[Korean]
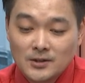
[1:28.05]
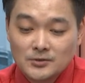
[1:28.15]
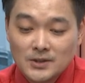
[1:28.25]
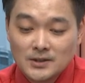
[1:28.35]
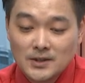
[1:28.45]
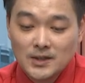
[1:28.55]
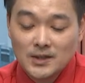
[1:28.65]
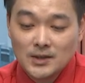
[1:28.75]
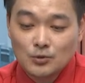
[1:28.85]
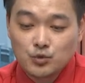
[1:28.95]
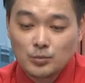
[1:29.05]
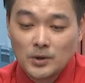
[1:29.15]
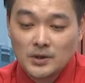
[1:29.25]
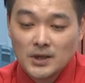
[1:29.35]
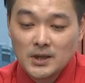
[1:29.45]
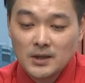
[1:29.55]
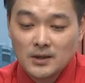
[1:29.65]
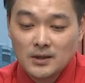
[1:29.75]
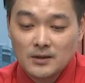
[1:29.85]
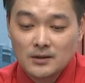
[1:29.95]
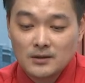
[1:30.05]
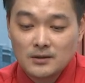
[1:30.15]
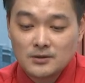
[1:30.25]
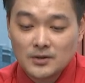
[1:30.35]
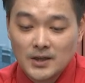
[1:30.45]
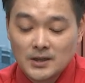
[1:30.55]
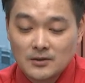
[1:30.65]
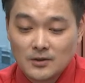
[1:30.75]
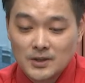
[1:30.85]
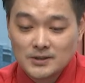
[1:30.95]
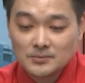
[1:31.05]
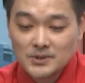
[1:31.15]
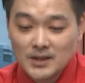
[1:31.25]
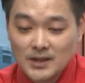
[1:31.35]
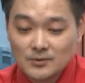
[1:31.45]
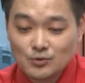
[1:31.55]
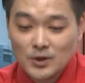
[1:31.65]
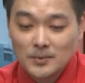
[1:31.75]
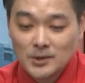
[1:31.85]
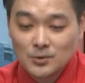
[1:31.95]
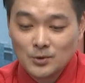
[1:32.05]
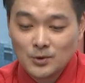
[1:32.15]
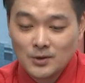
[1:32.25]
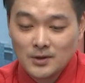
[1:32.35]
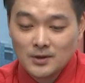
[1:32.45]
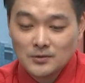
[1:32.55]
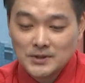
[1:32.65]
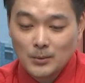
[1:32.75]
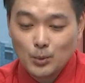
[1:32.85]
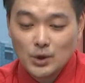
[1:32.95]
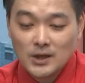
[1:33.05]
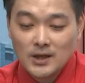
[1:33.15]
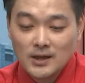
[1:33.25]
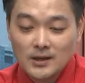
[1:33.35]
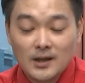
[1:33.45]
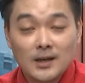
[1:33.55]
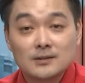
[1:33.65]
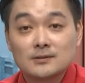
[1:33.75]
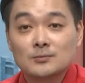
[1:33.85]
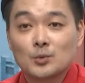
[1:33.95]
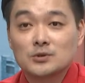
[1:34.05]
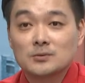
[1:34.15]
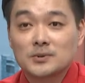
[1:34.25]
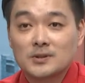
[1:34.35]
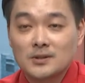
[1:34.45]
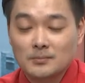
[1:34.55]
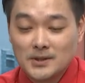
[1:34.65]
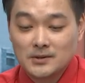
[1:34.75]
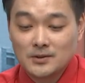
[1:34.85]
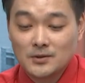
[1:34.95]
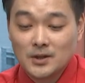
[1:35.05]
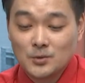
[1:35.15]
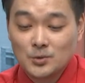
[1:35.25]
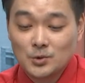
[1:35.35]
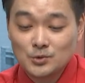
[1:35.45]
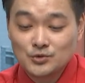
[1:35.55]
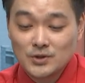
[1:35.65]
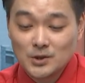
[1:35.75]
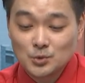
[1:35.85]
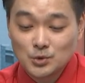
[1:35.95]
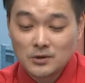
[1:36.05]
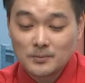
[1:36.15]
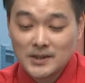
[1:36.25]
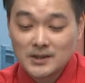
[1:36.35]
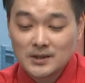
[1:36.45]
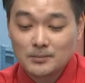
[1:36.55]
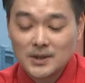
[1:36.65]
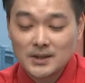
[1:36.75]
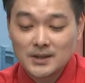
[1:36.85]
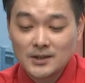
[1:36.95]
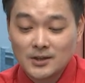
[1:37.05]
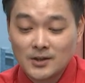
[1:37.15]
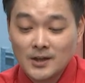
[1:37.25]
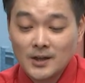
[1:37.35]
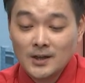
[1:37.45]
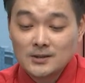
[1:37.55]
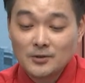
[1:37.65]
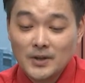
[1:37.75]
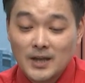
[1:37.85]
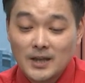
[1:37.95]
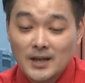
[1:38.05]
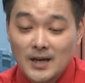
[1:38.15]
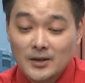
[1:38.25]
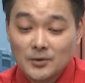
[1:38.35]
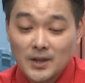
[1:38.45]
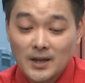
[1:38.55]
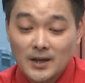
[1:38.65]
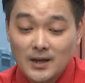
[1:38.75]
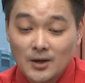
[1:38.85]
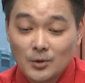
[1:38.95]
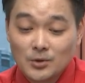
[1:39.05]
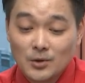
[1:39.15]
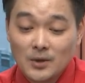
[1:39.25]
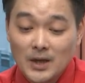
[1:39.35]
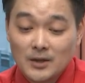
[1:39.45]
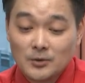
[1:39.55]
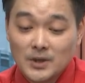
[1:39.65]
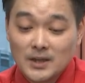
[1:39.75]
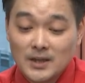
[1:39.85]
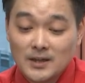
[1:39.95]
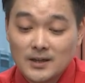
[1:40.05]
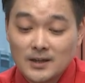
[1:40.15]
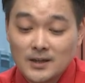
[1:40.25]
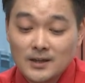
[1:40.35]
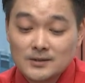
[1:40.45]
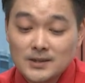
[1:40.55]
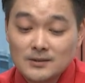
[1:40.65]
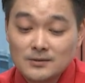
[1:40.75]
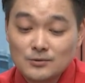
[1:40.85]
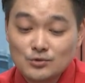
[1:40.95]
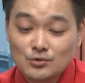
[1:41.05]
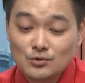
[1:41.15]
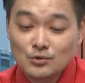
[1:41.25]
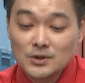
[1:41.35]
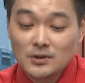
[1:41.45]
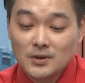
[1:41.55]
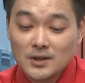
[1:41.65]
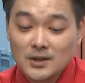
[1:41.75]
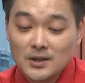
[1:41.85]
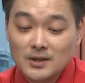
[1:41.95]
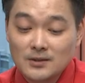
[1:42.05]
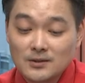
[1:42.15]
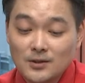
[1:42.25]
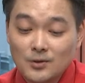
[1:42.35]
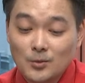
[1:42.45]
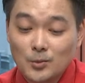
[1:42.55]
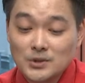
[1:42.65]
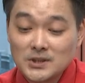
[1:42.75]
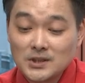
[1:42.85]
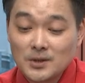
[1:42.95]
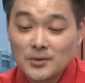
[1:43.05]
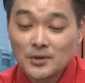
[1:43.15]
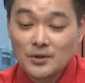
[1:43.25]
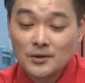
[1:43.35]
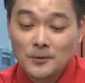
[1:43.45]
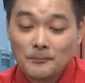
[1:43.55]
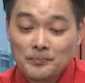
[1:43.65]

최근에 한 두 번의 어, 저항이 이렇게 있습니다. 누가 봐도 쌍봉인가 하는 모습을 만들어내고 주가가 조정을 받았단 말이에요. 그런데 이 가격대가 어떤 가격대냐 차트를 쭉 이렇게 늘려서 보시게 되면요.